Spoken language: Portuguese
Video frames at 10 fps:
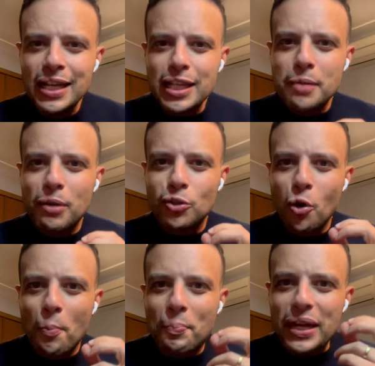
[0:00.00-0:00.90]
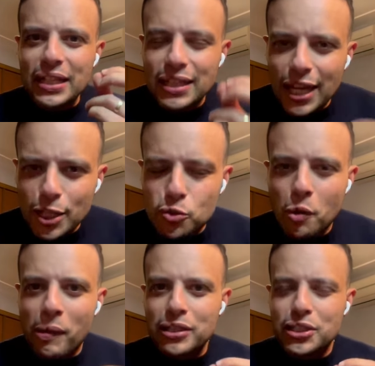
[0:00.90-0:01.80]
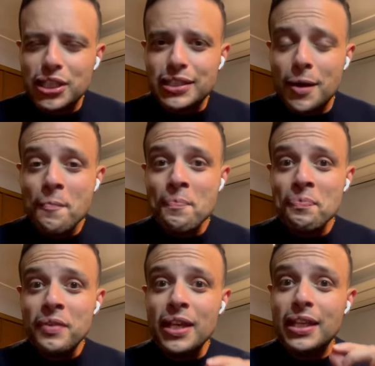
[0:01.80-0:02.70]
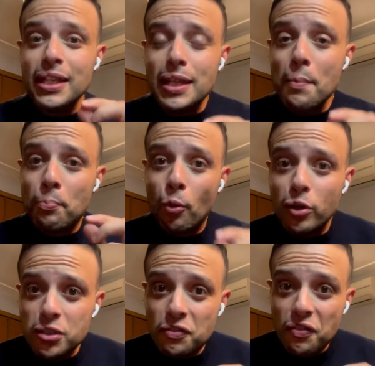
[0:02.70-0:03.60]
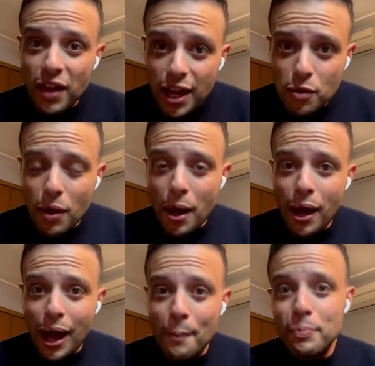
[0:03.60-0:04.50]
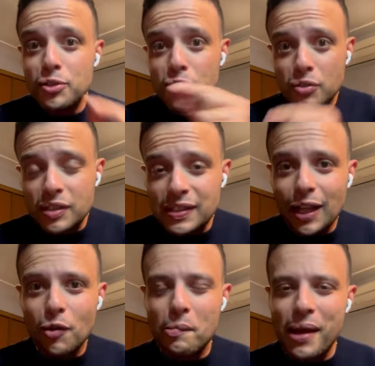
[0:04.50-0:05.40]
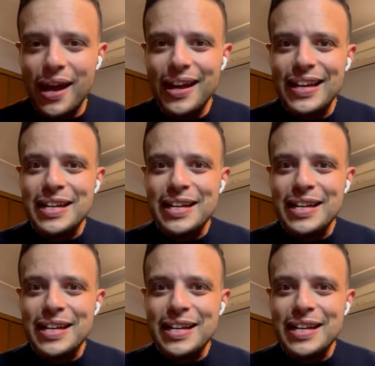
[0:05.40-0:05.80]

que mandou prender João Batista e que depois veio a, a pedido de Salomé